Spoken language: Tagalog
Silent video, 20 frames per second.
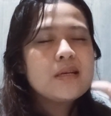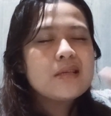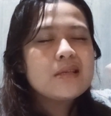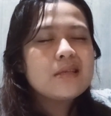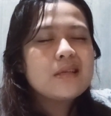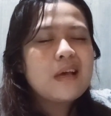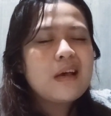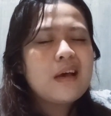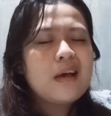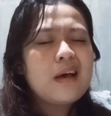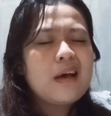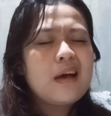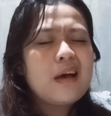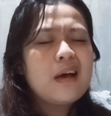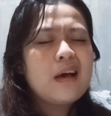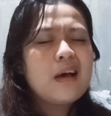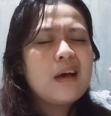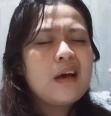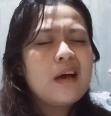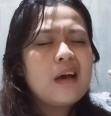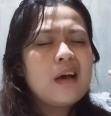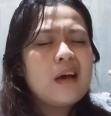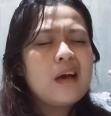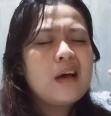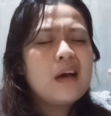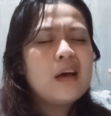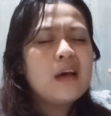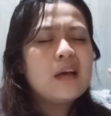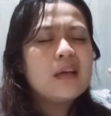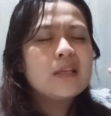sa
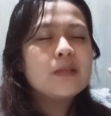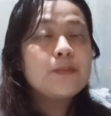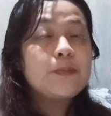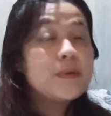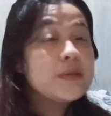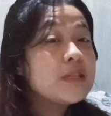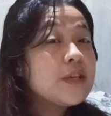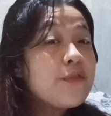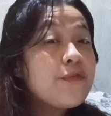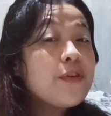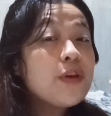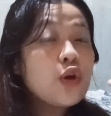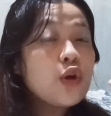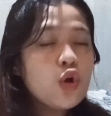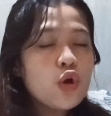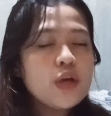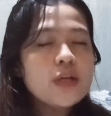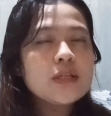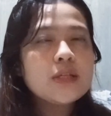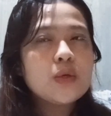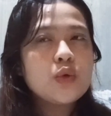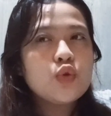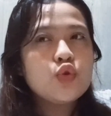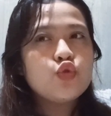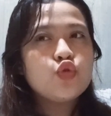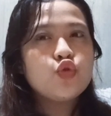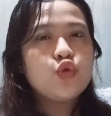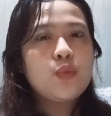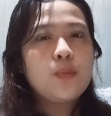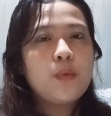specific course na
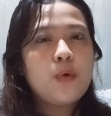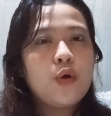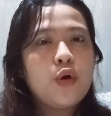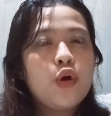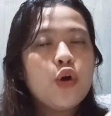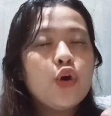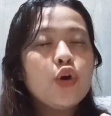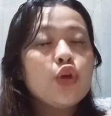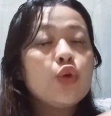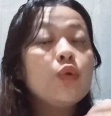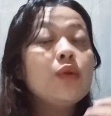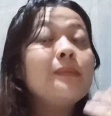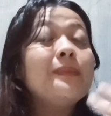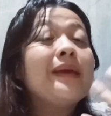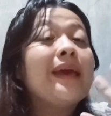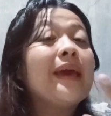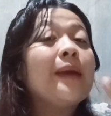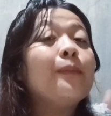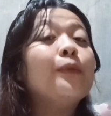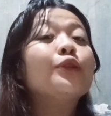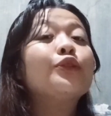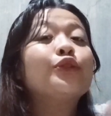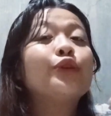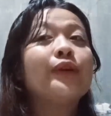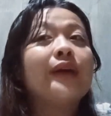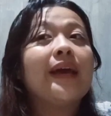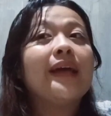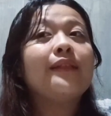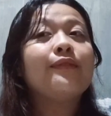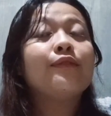gusto mo, you will be able to
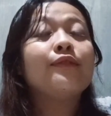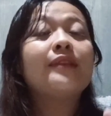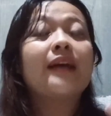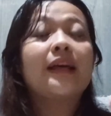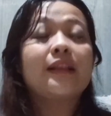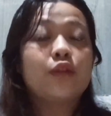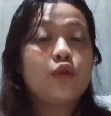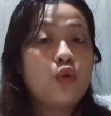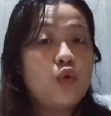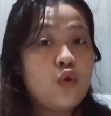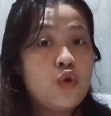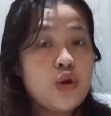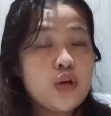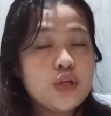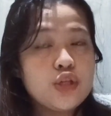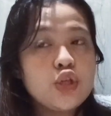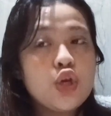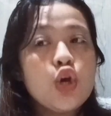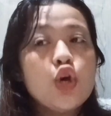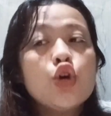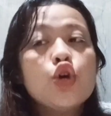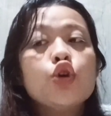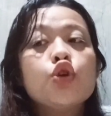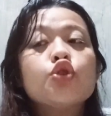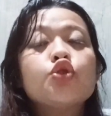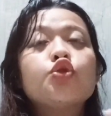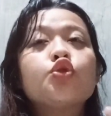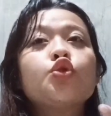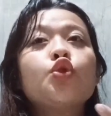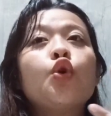get to that course.
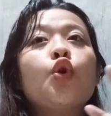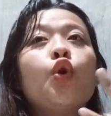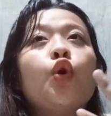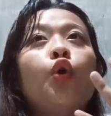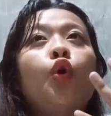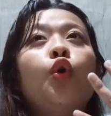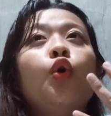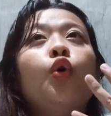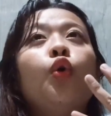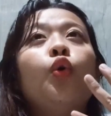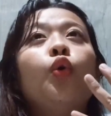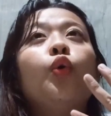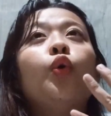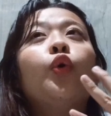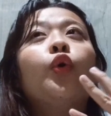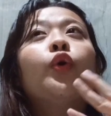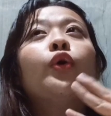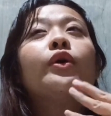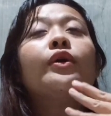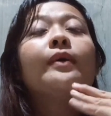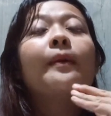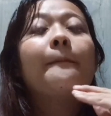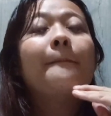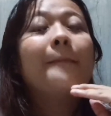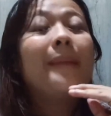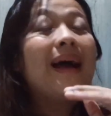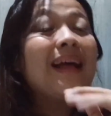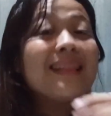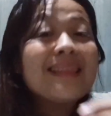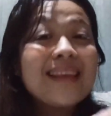So,
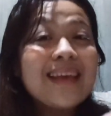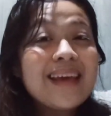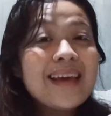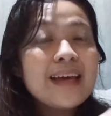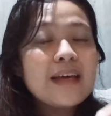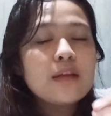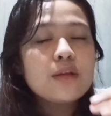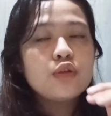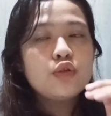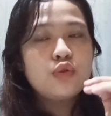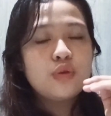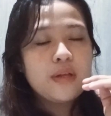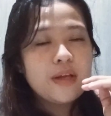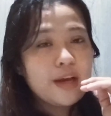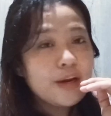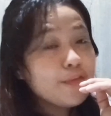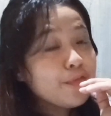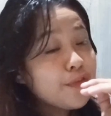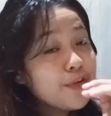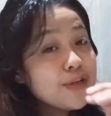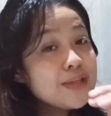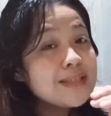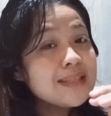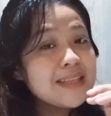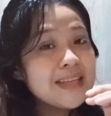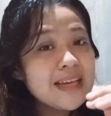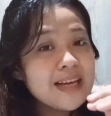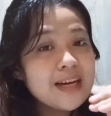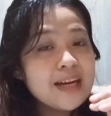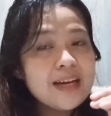Matik, during our
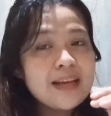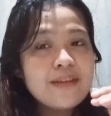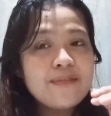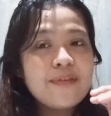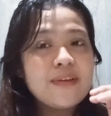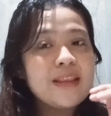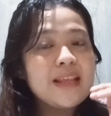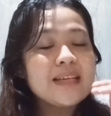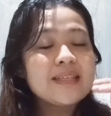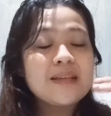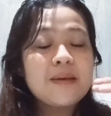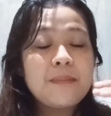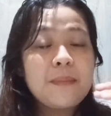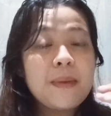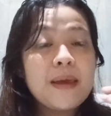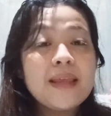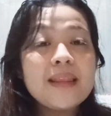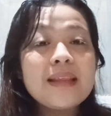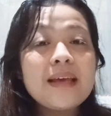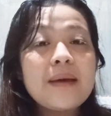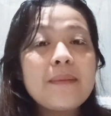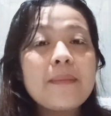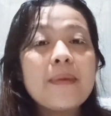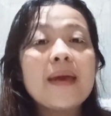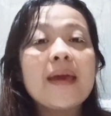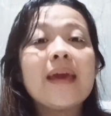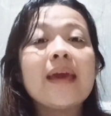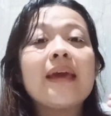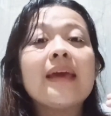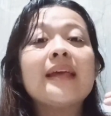first year, even nasa main
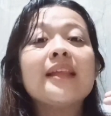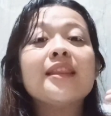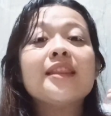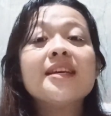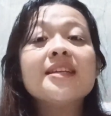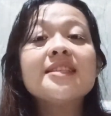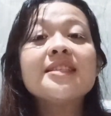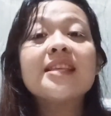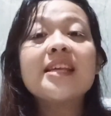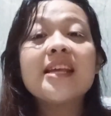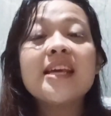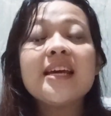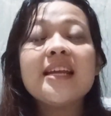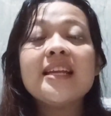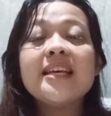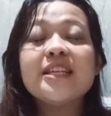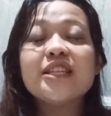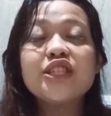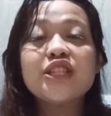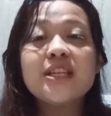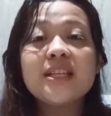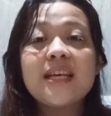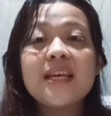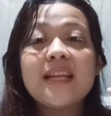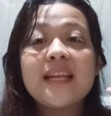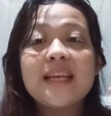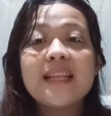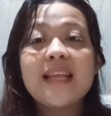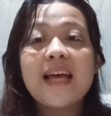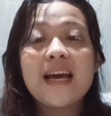kami, industrial
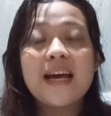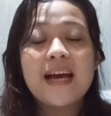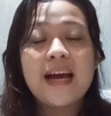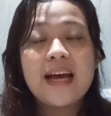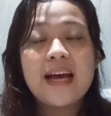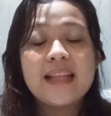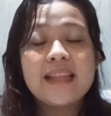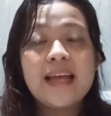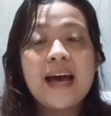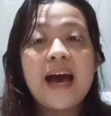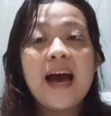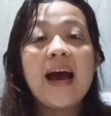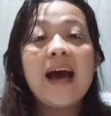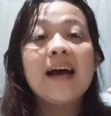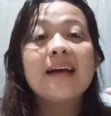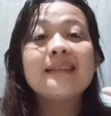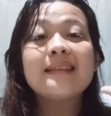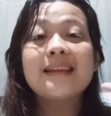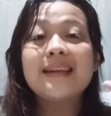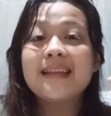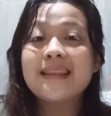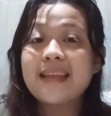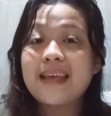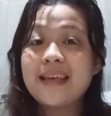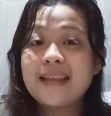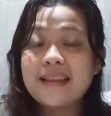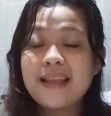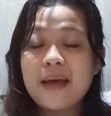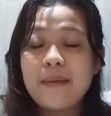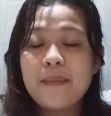engineering na agad ang
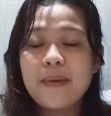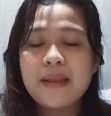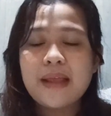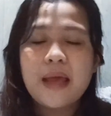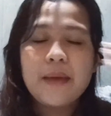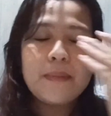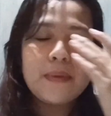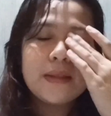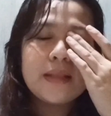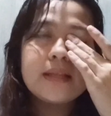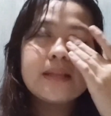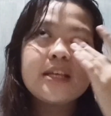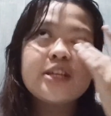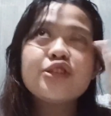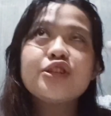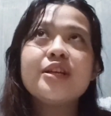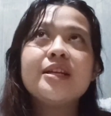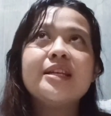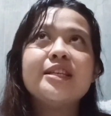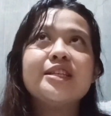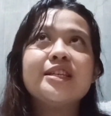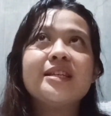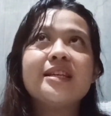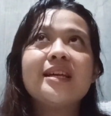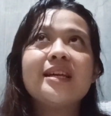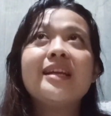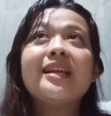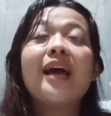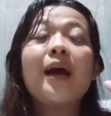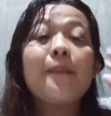tinitake namin. I mean, industrial
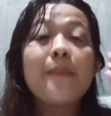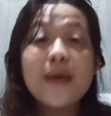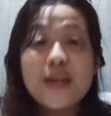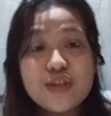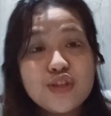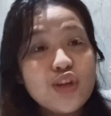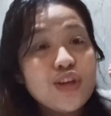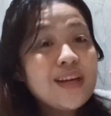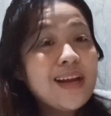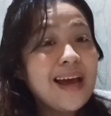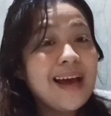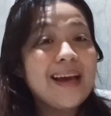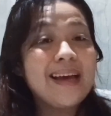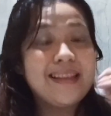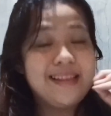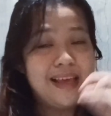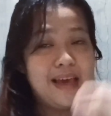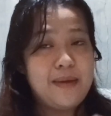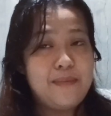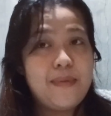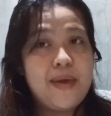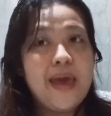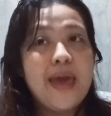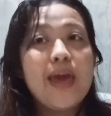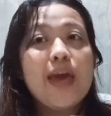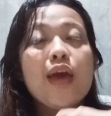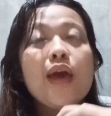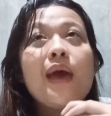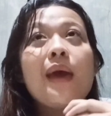engineering na major na agad kami.